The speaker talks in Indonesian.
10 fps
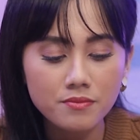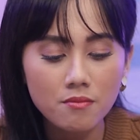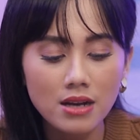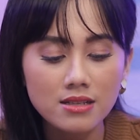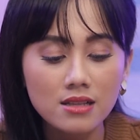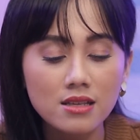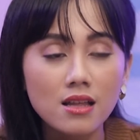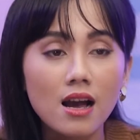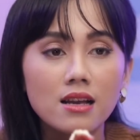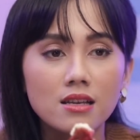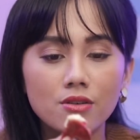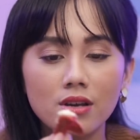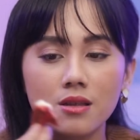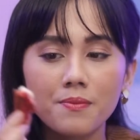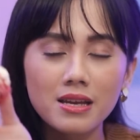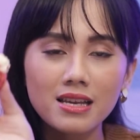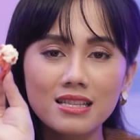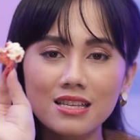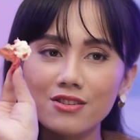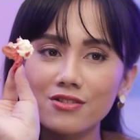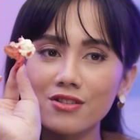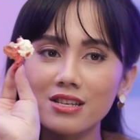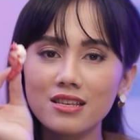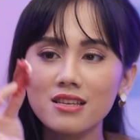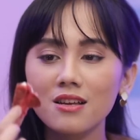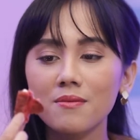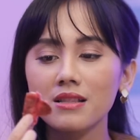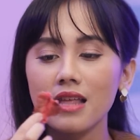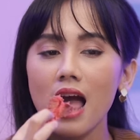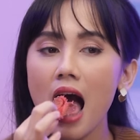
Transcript: banyak di tengah gitu ya tapi kayak kita cocol gini aja enak banget